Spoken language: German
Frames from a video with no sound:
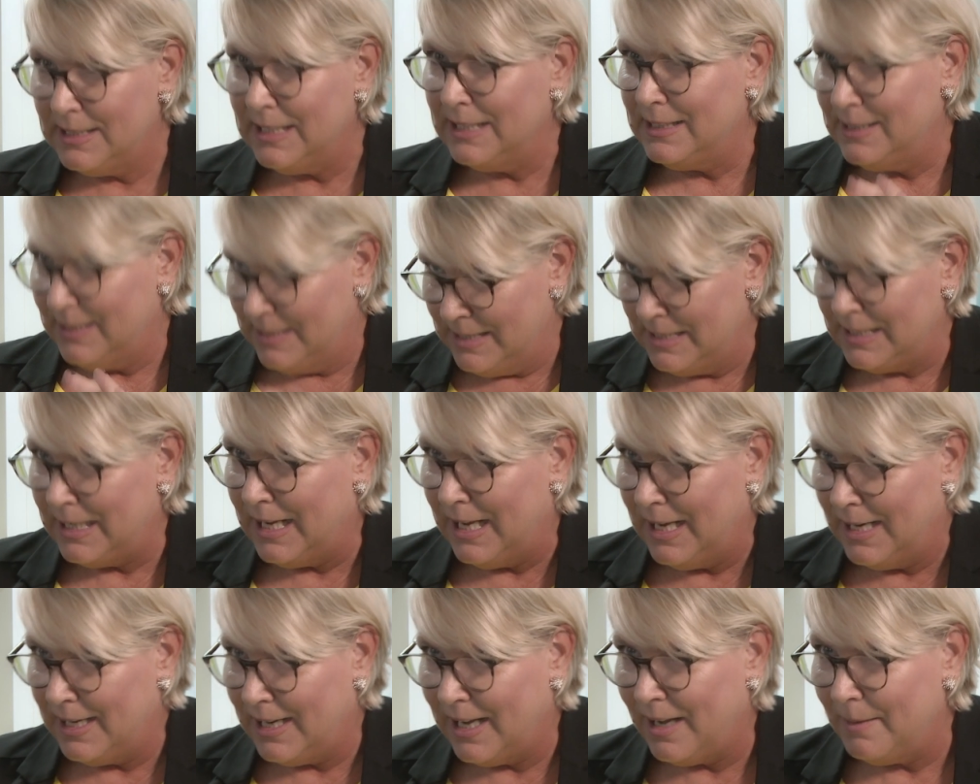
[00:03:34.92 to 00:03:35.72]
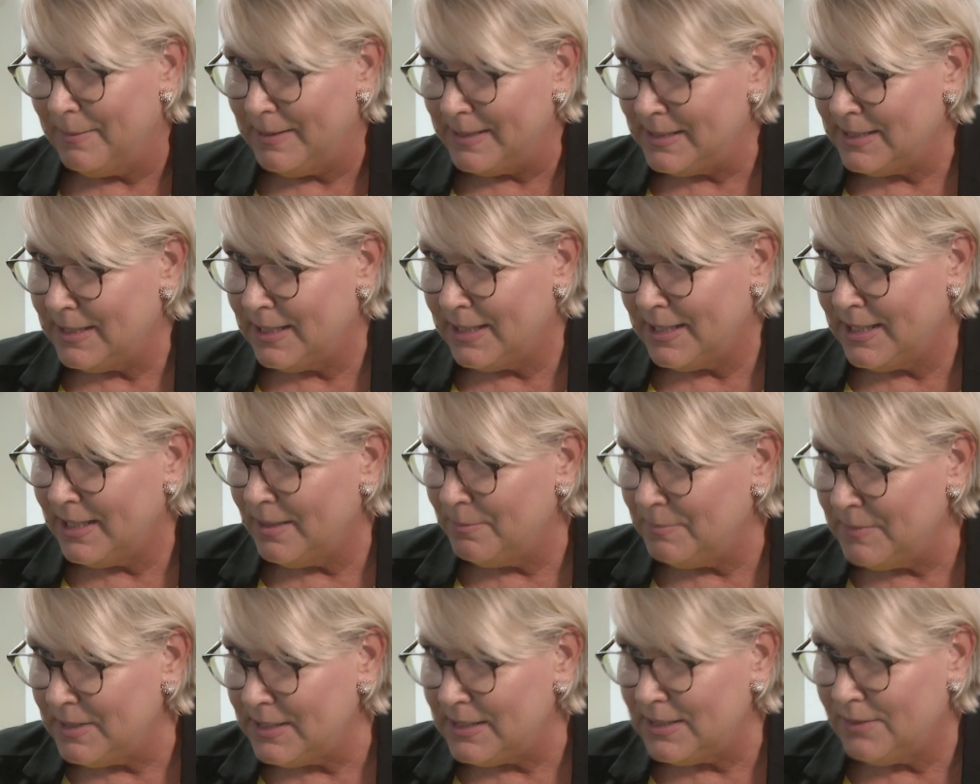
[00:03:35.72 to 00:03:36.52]
der zentralen
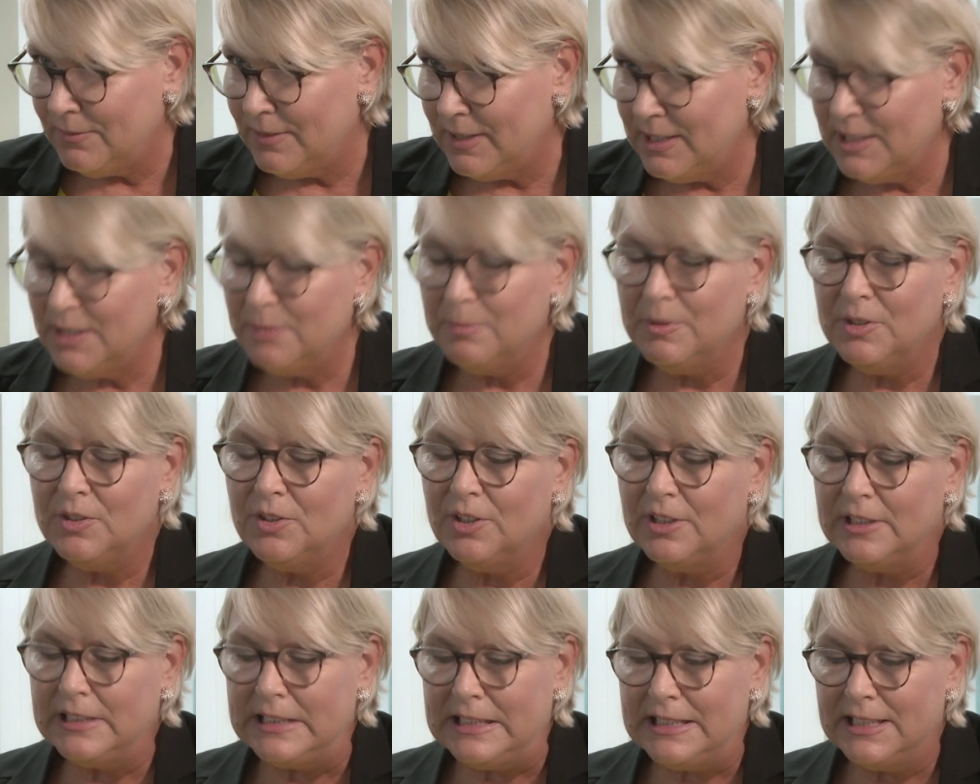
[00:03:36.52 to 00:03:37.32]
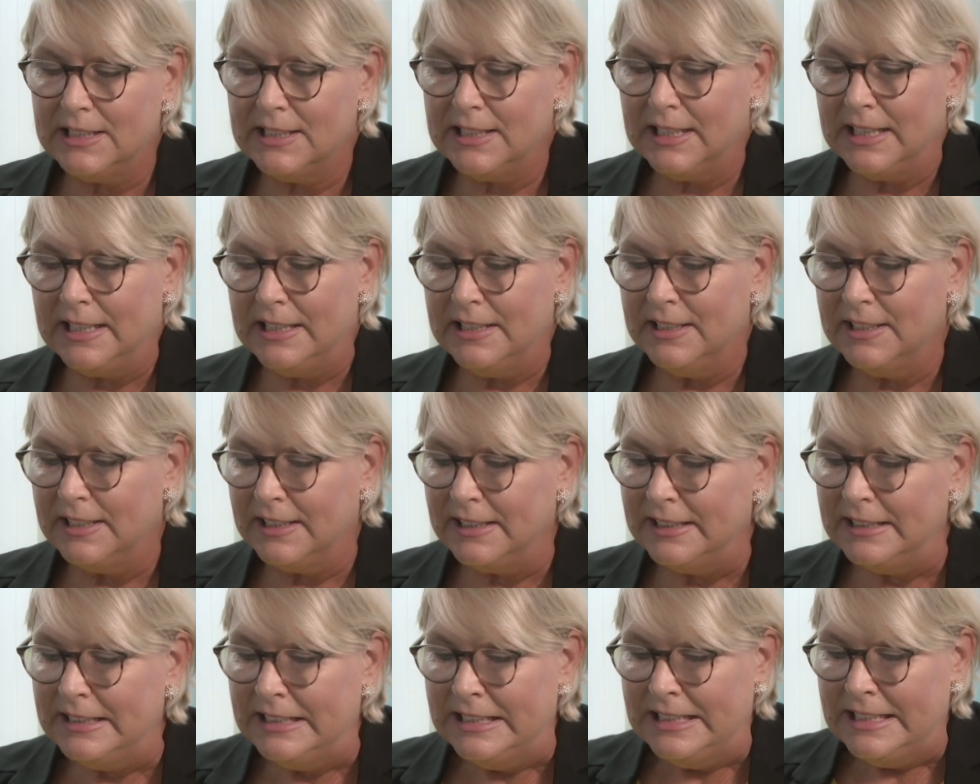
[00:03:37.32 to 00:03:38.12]
Arbeitsergebnisse, wenn ich mich noch richtig
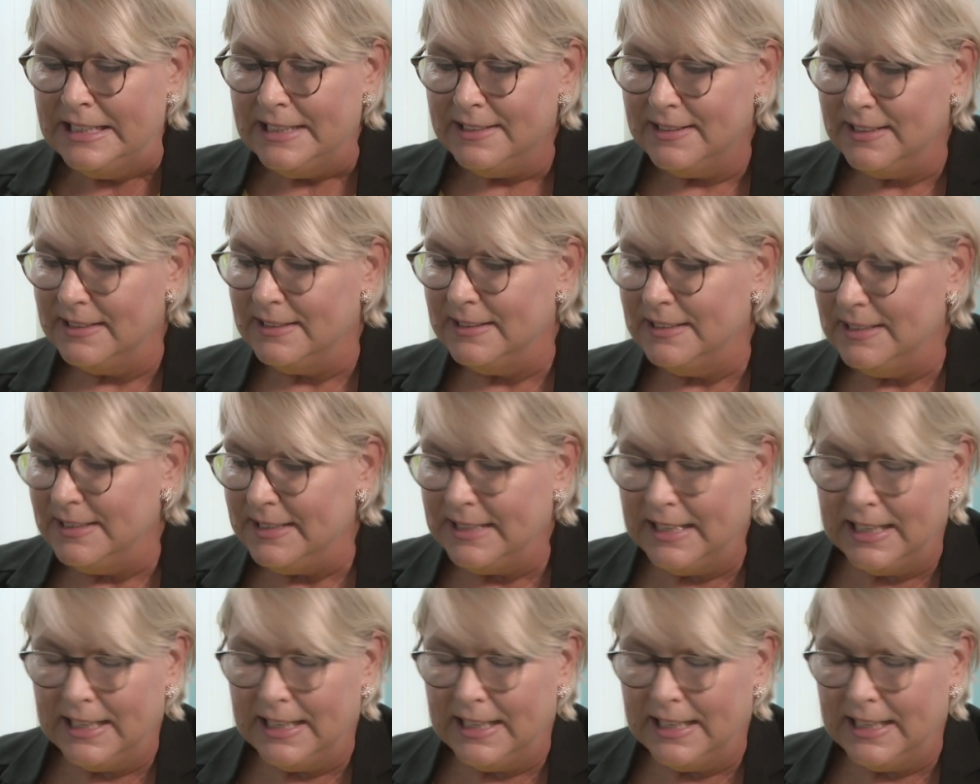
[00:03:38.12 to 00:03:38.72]
erinnere. Sie sind